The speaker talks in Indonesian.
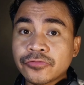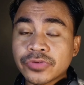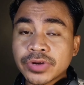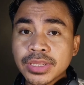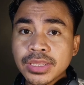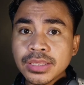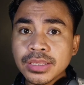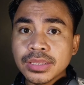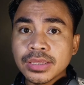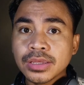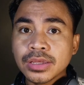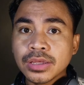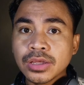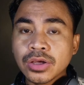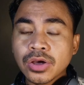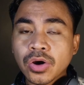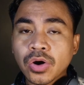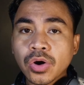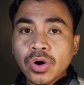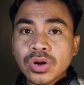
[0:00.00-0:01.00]
free
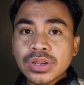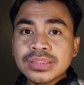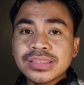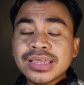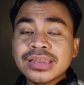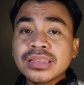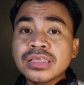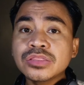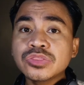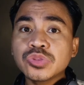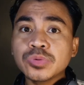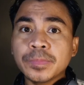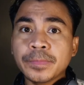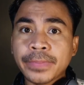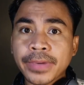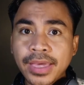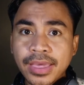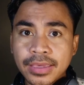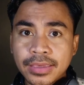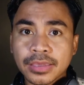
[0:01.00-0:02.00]
or they need to
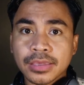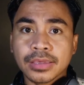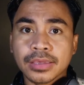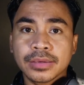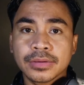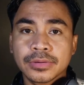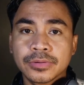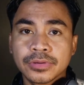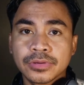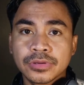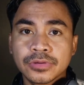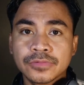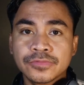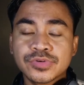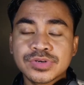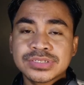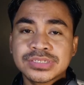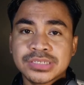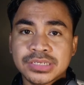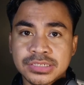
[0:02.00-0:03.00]
pay
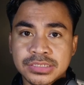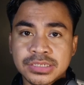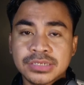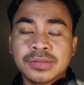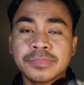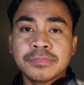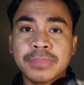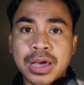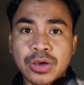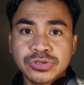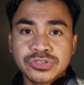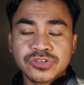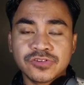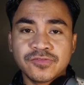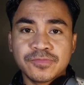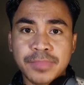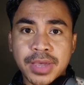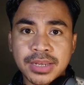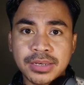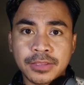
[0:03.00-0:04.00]
for certain amount
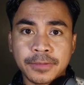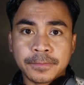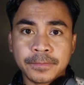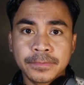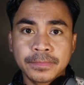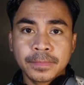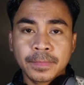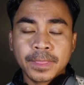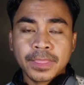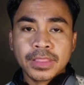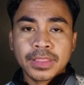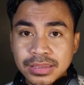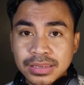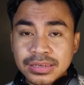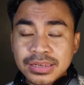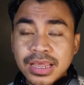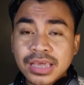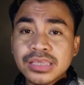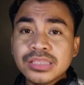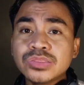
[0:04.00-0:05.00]
of money.
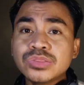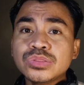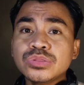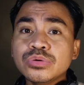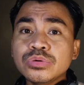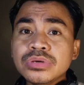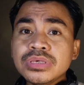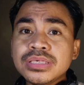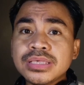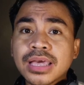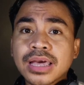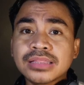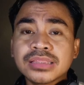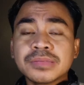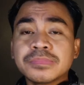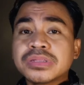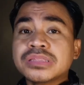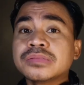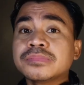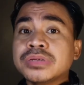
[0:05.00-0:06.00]
Nah, itu yang
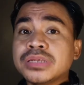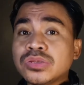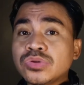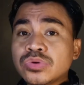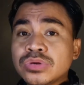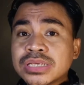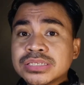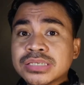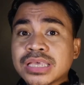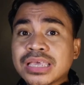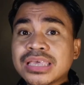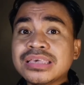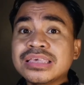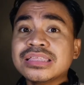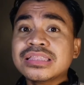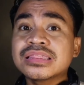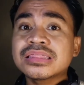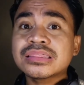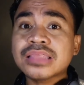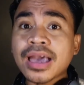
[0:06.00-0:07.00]
teman-teman Indonesia
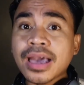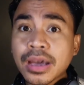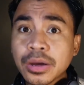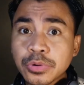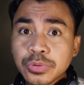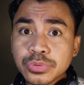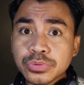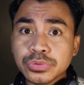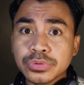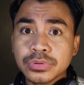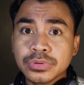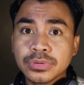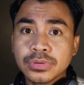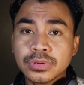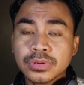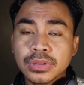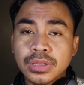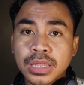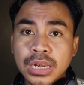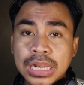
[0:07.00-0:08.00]
ingin tahu.
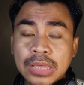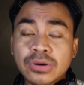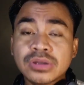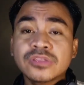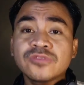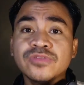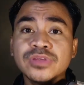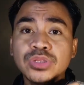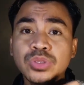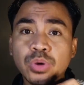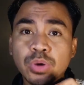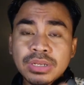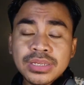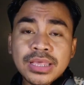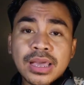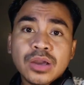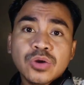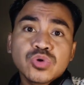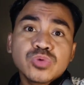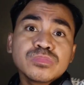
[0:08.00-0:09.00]
Lewat video ini
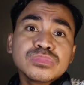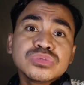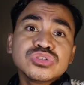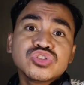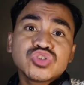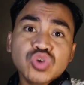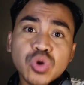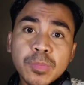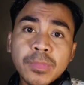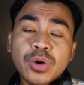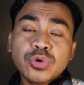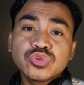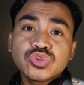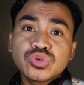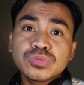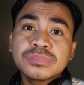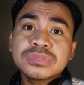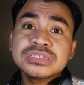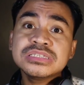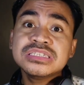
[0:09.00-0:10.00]
aku mencoba
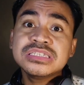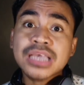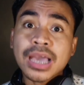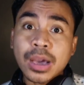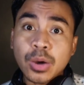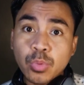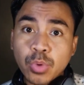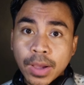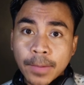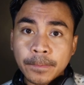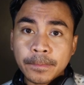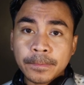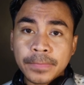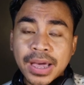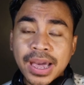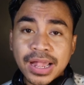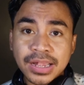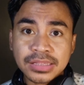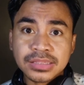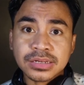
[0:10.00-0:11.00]
untuk menjawab
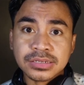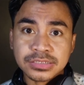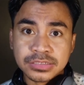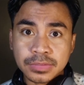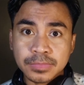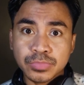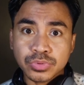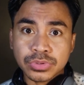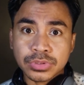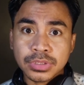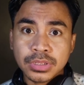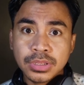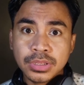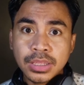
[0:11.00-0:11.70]
hal tersebut.